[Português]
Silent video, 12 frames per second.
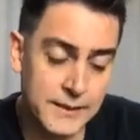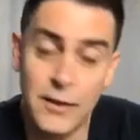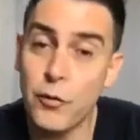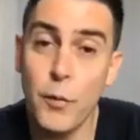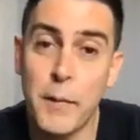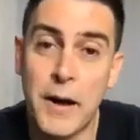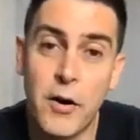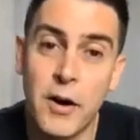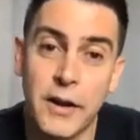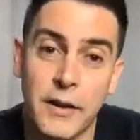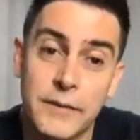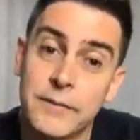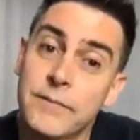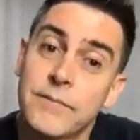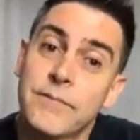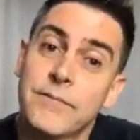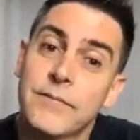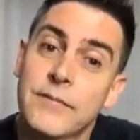a sétima maior, ó.
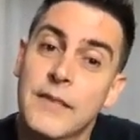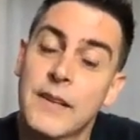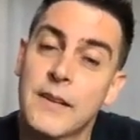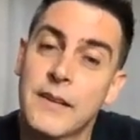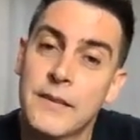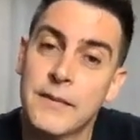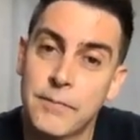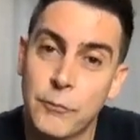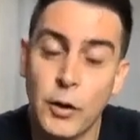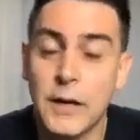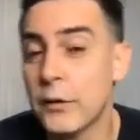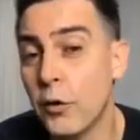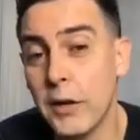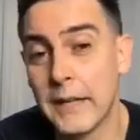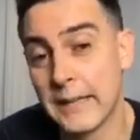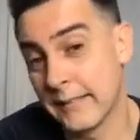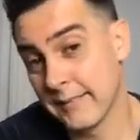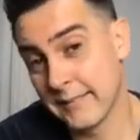Toca a nona.